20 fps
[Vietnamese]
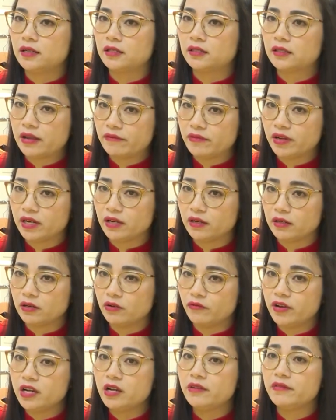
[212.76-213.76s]
tại Việt
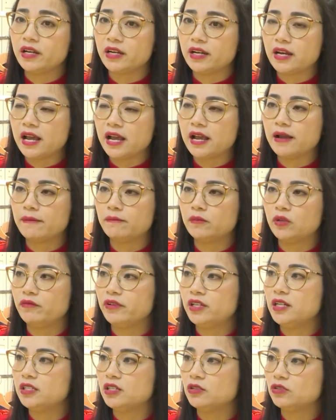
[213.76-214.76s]
với người Việt Nam đối
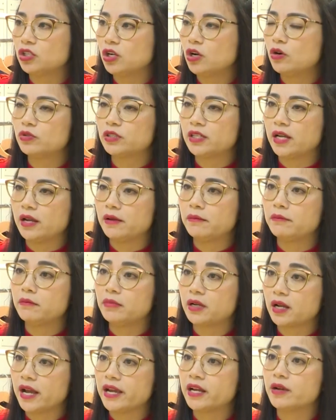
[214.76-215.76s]
với thị trường châu Âu sẽ
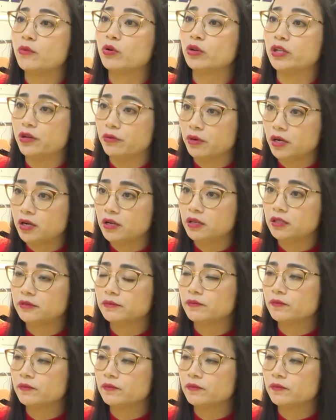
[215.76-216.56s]
ngày càng một nhiều hơn.